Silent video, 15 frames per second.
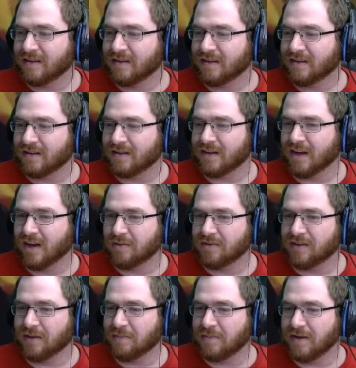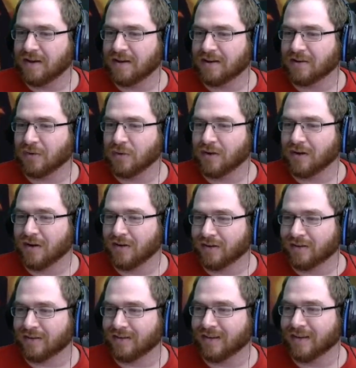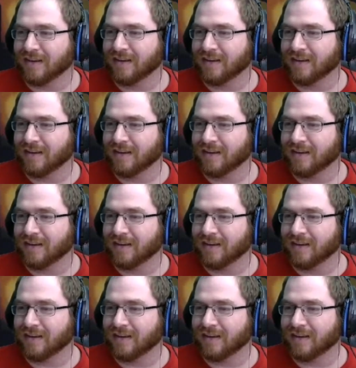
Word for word: Ich glaube, ich habe mir in den Krug gekotzt.